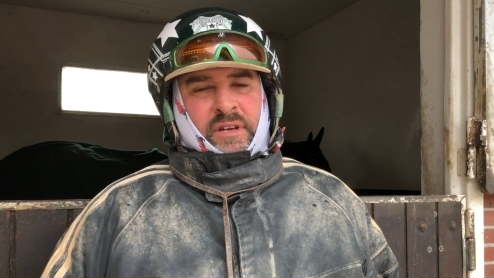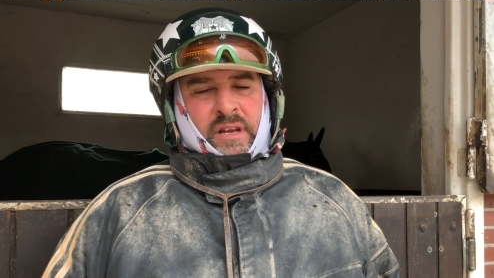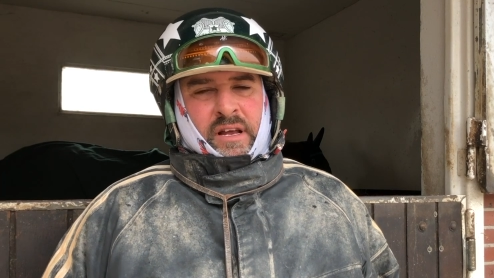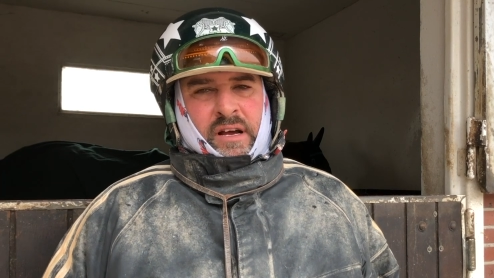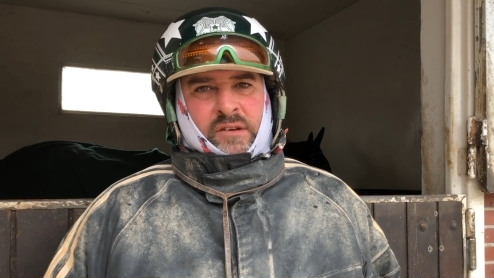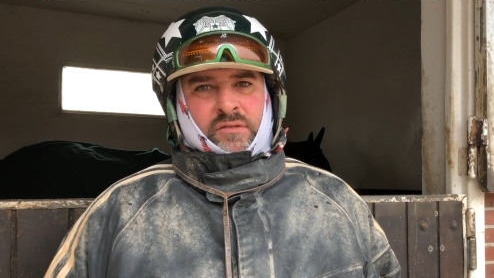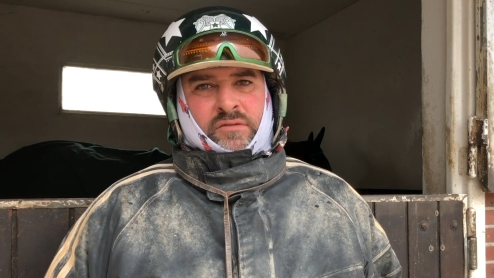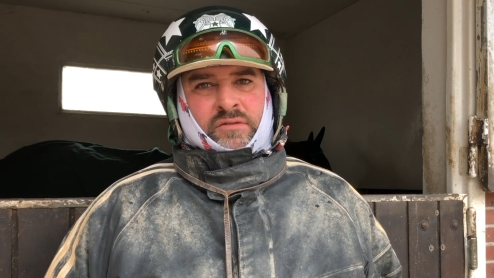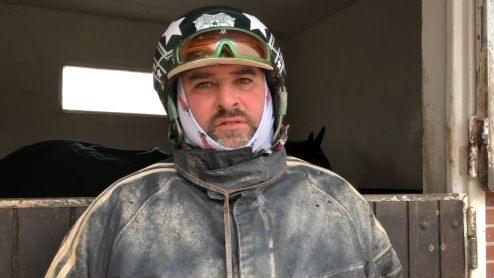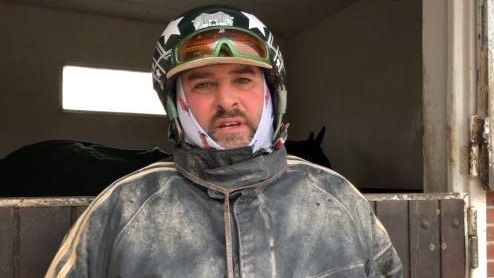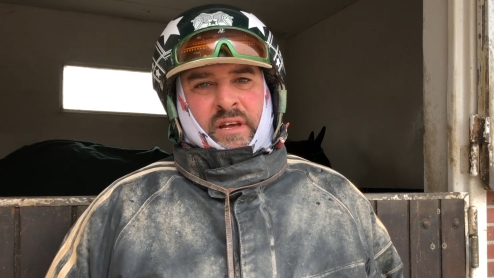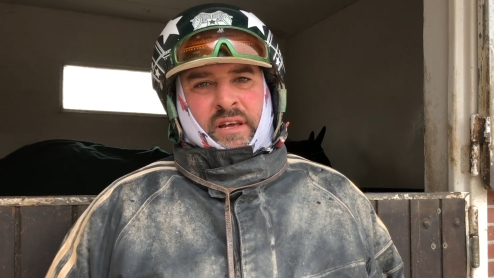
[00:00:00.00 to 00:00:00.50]
la
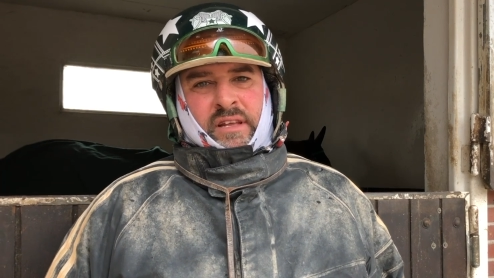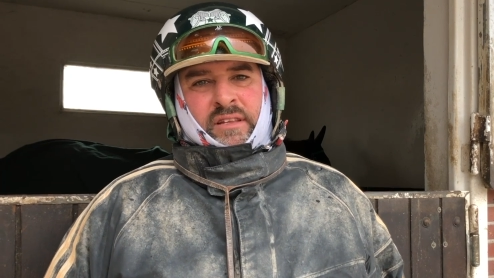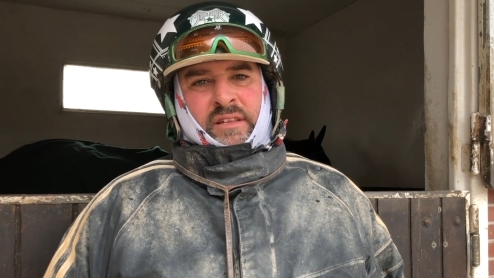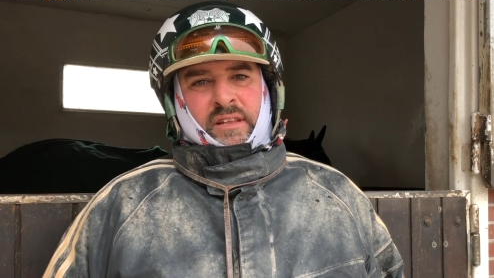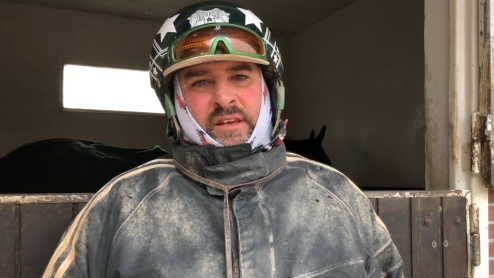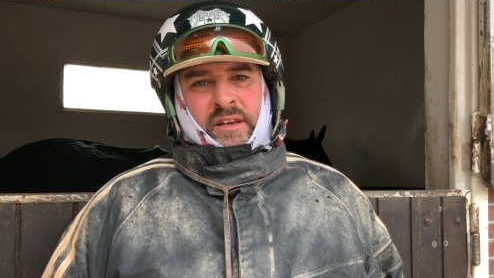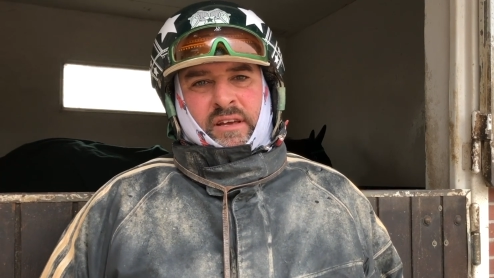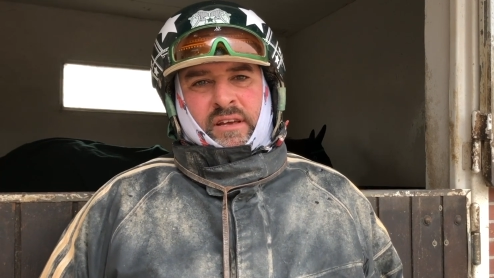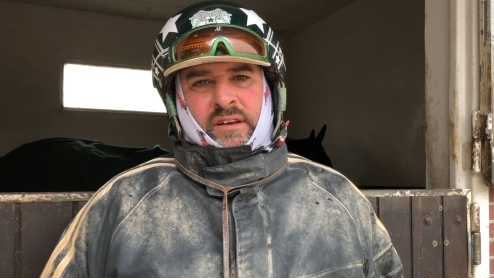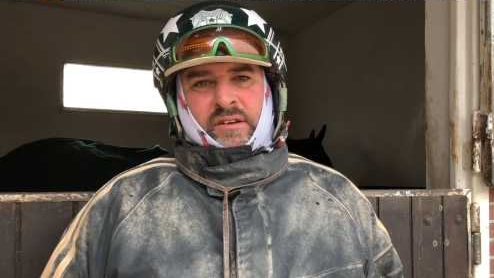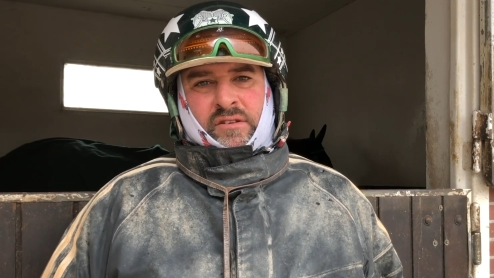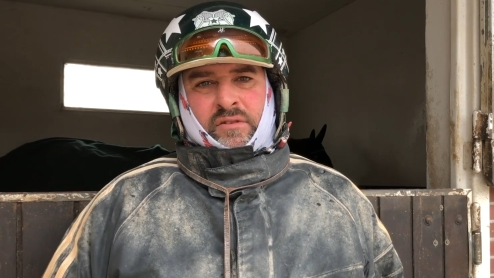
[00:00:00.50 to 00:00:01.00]
course a
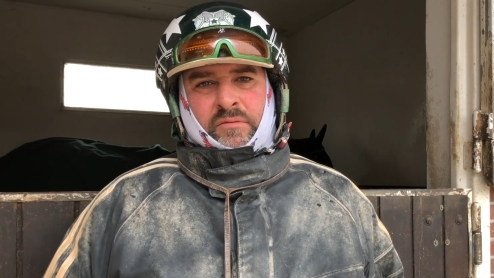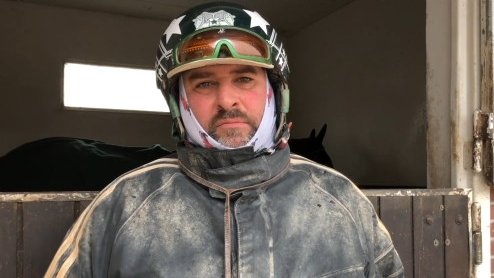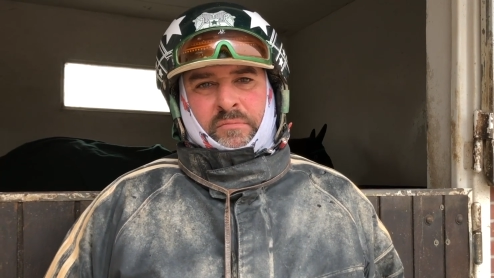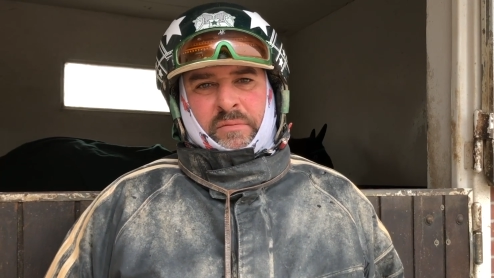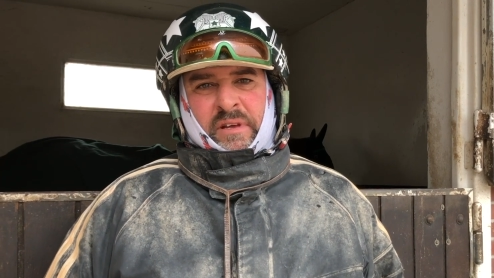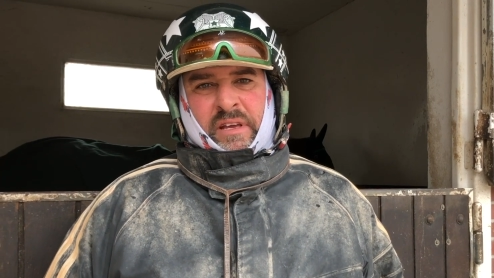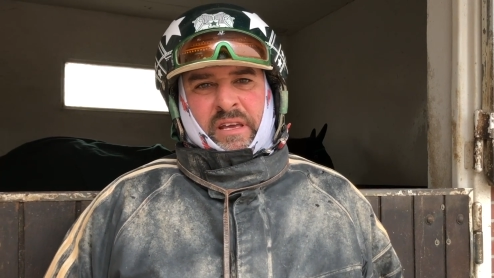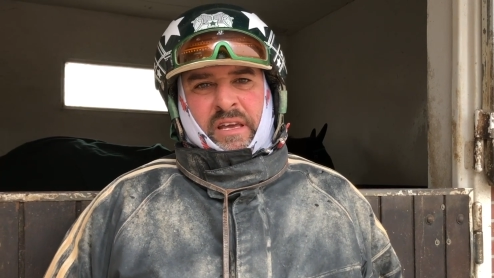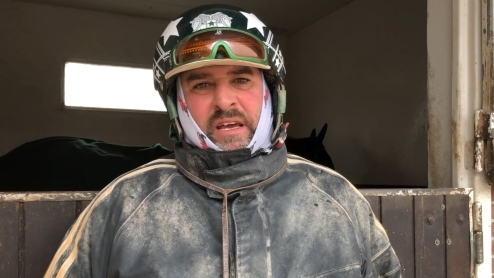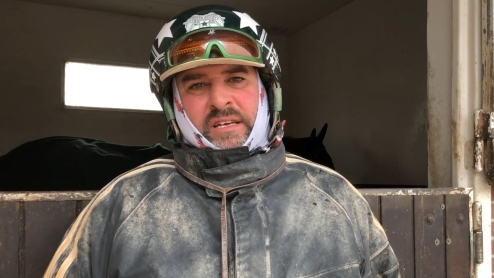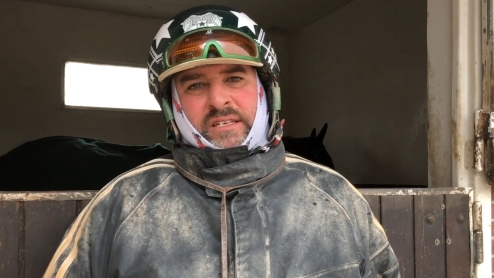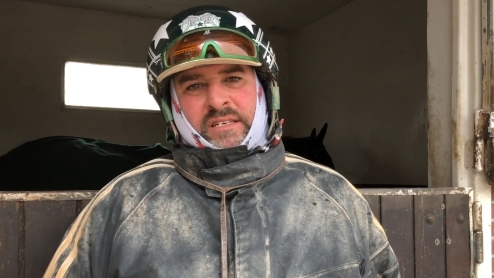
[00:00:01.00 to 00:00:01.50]
été
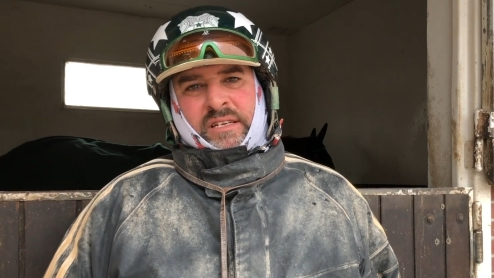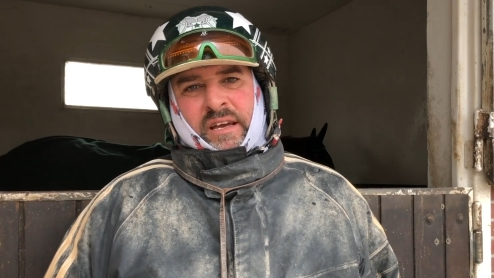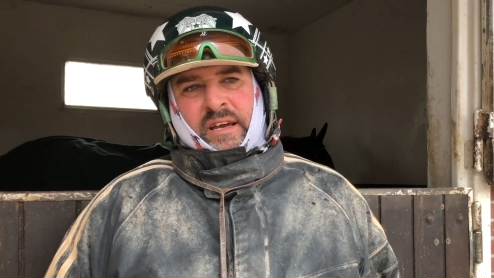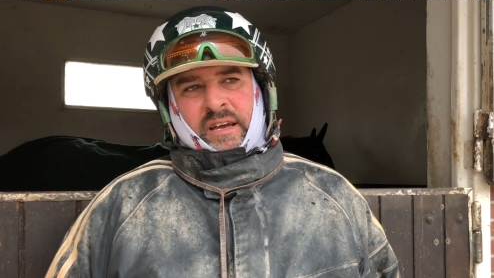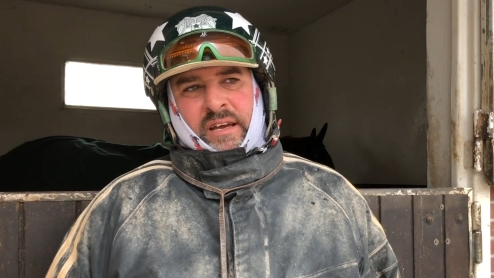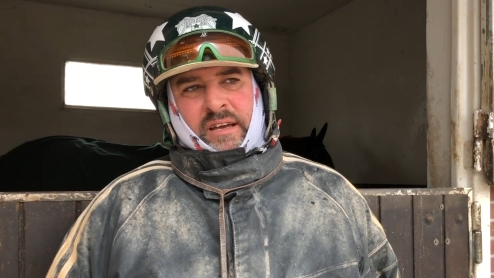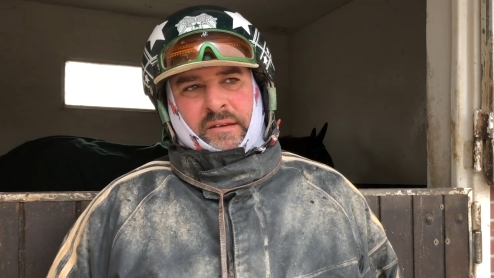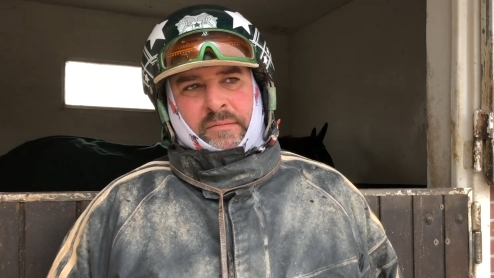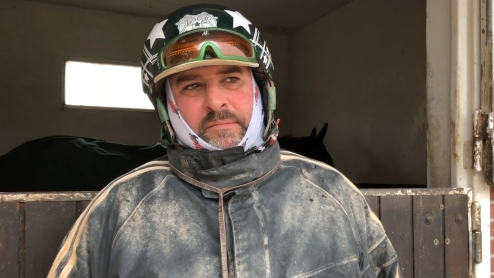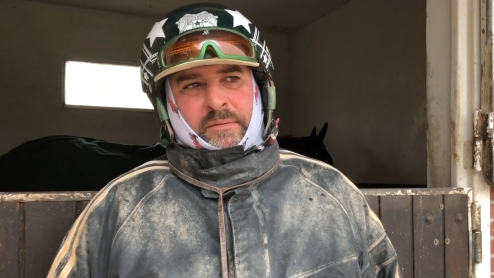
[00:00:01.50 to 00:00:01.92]
compliquée à gérer.